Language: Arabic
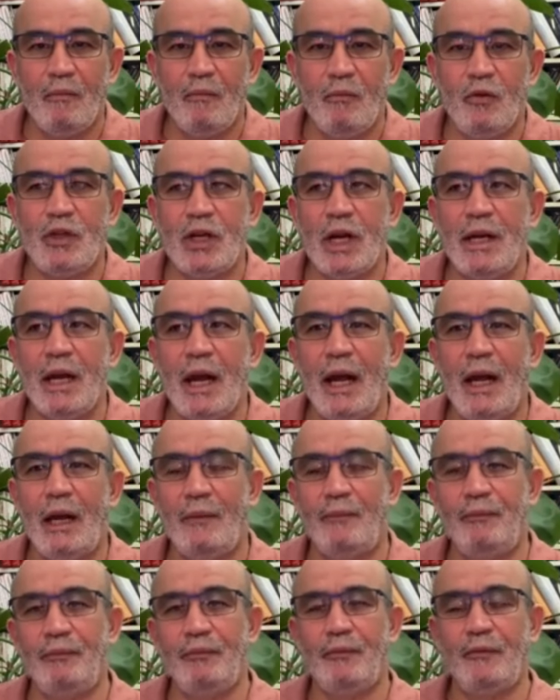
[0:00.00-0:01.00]

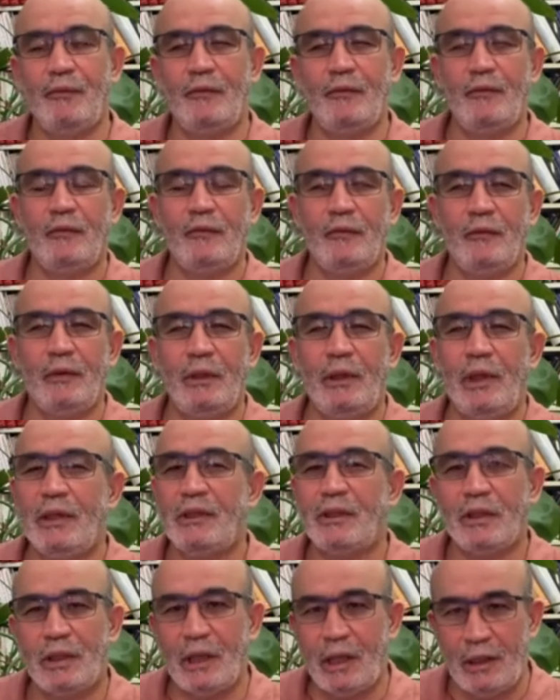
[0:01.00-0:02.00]
مجنحة
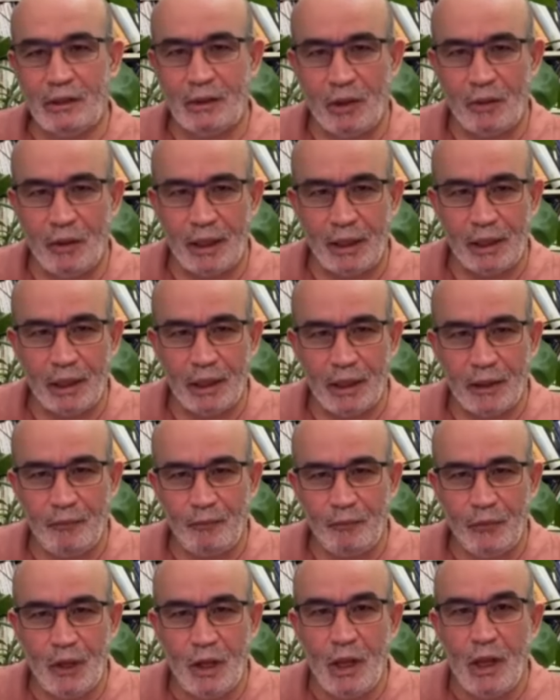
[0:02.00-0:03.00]
ليست أي صواريخ
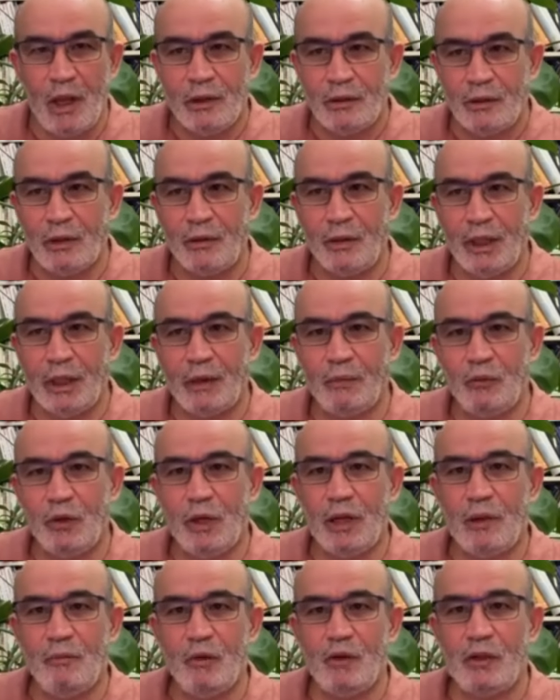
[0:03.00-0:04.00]
صواريخ
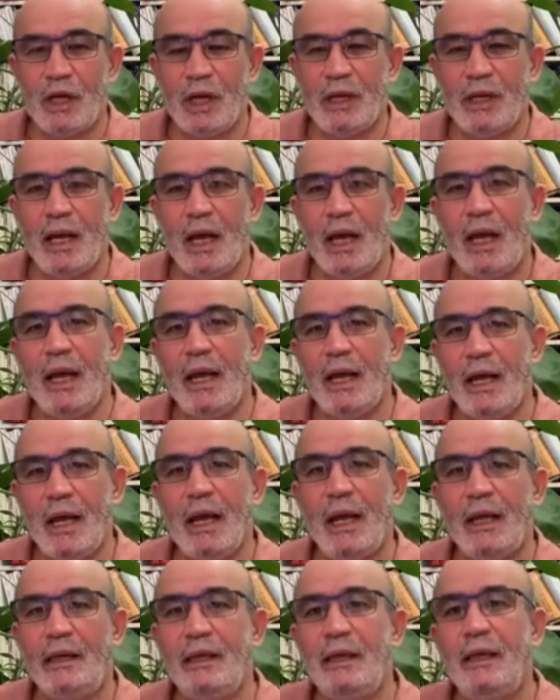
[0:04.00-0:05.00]
مجنحة
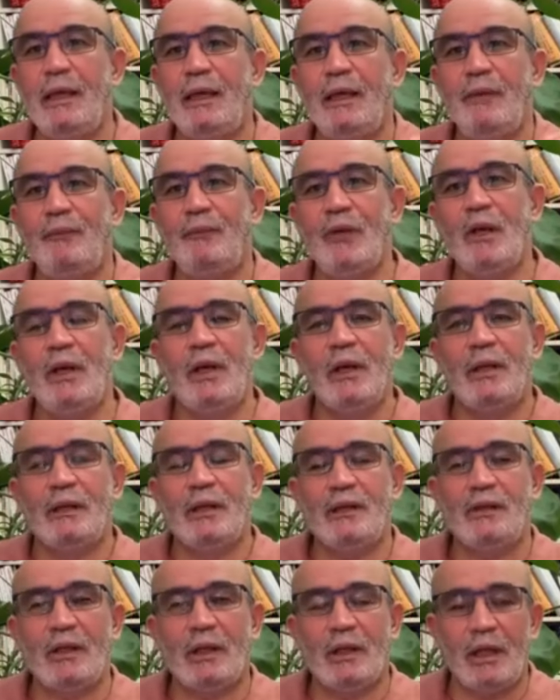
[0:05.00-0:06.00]
يعني
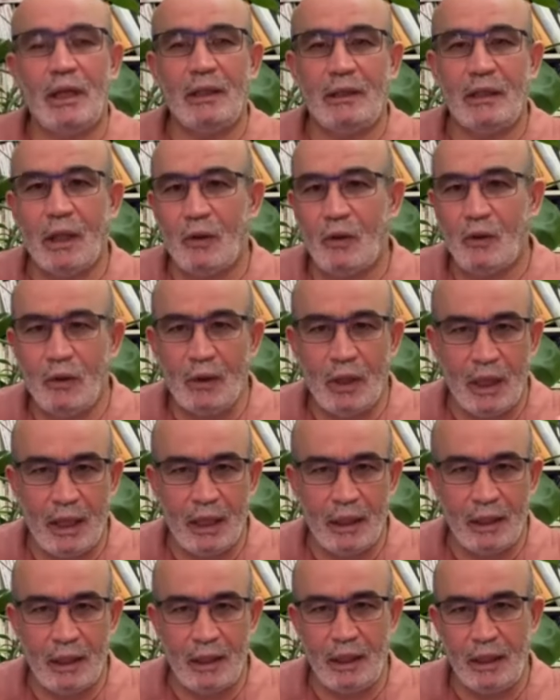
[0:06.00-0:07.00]
تستطيع أن تقول
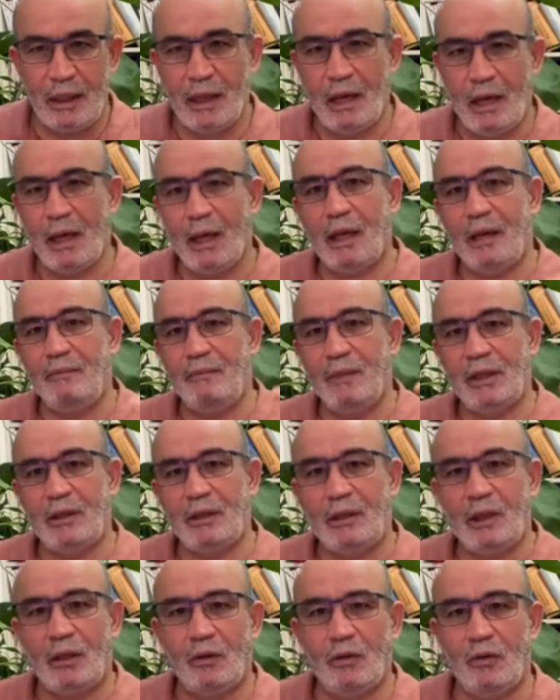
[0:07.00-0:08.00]
هذه هي قمة
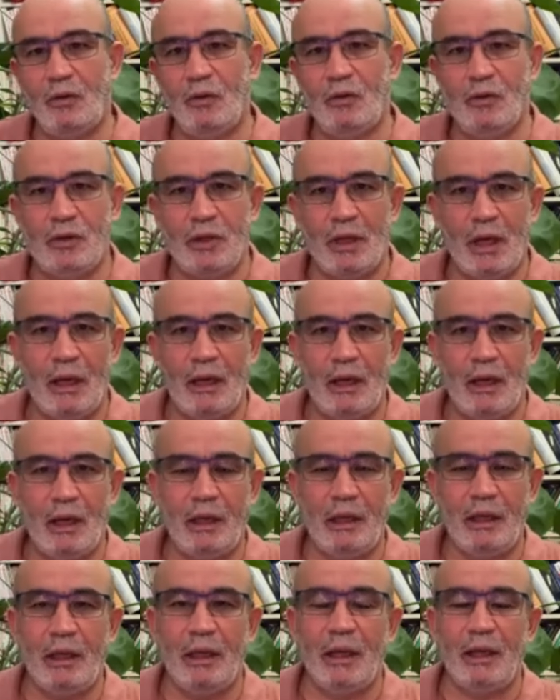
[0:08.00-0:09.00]

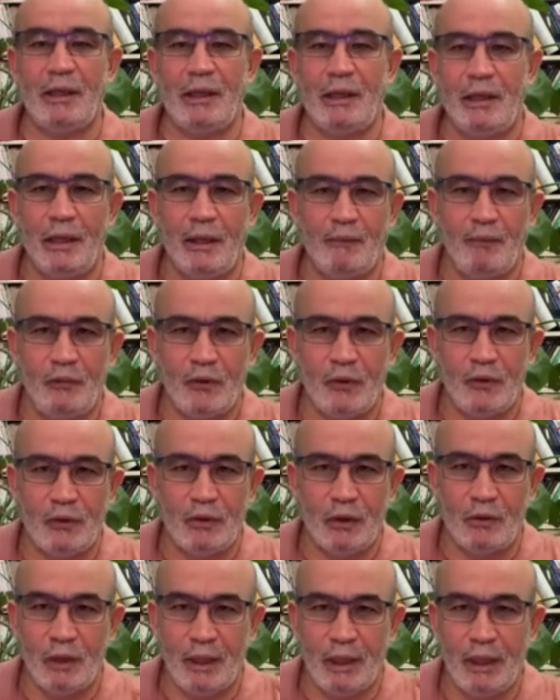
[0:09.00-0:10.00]
التكنولوجيا الإيرانية
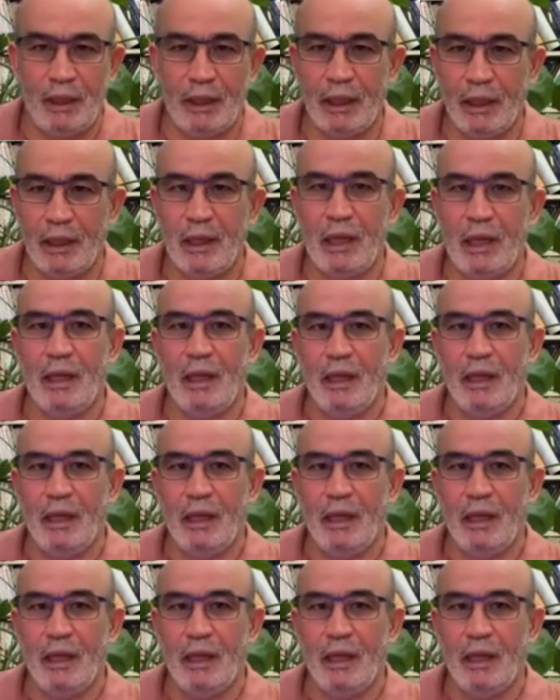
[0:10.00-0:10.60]
صواريخ